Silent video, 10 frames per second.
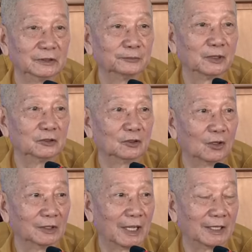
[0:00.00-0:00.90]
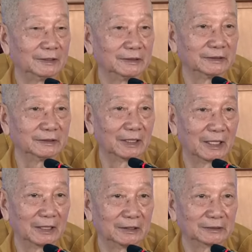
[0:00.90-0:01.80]
Cái phần còn lại
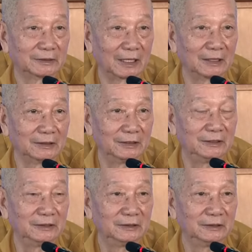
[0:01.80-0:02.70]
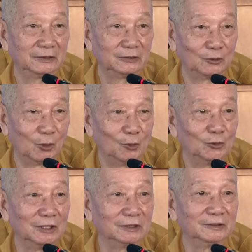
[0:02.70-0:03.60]
là tăng ni
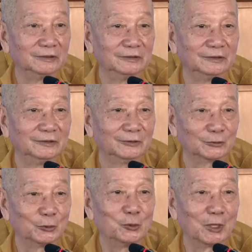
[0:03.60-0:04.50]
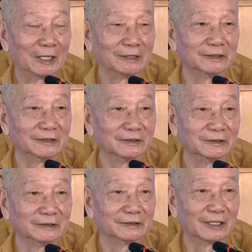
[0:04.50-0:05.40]
nỗ lực tu hành
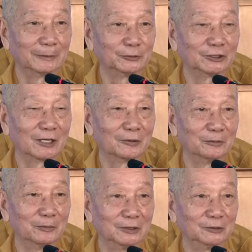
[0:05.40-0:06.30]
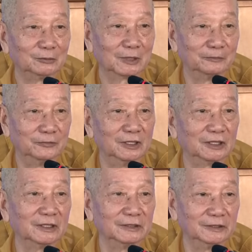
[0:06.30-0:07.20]
làm sao mà chúng ta
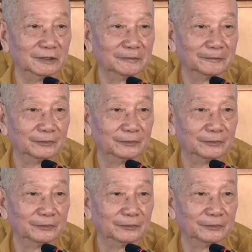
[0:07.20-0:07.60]
vượt lên được.